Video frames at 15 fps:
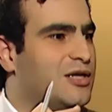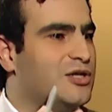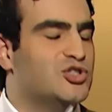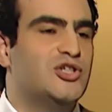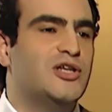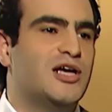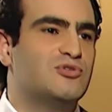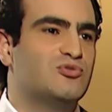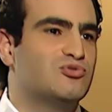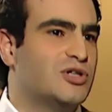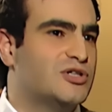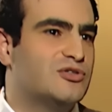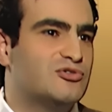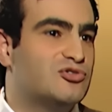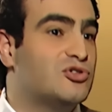Génération
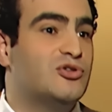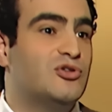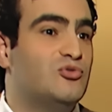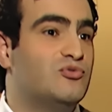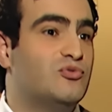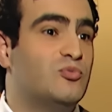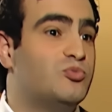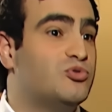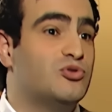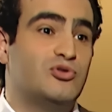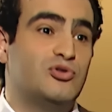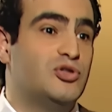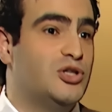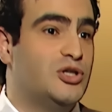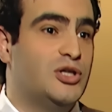60, c'est des nouveaux, puis
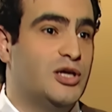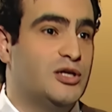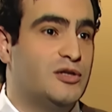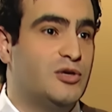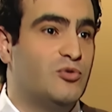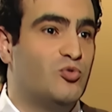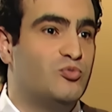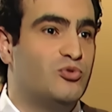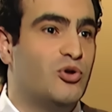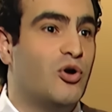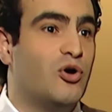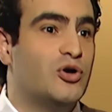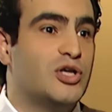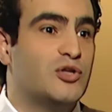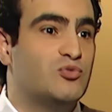avec des groupes de
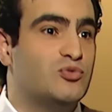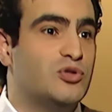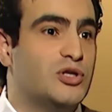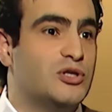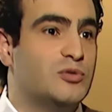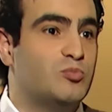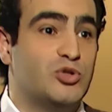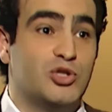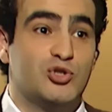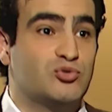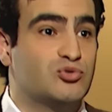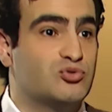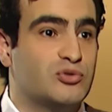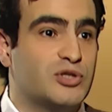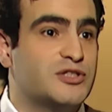rock et tout, des, puis des
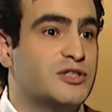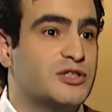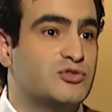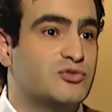chansons des années